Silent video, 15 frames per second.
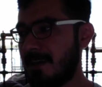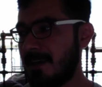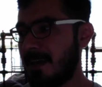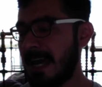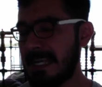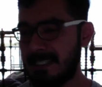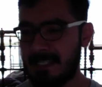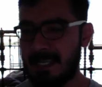
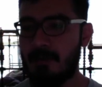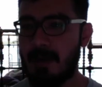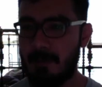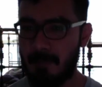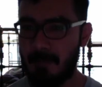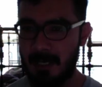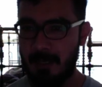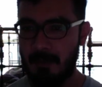hacer
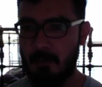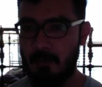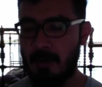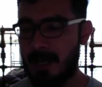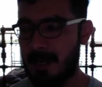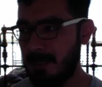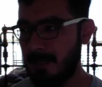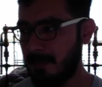una
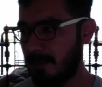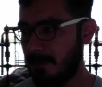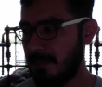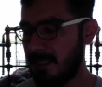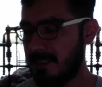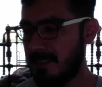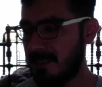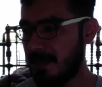película
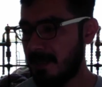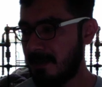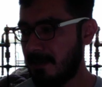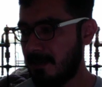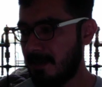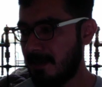intimista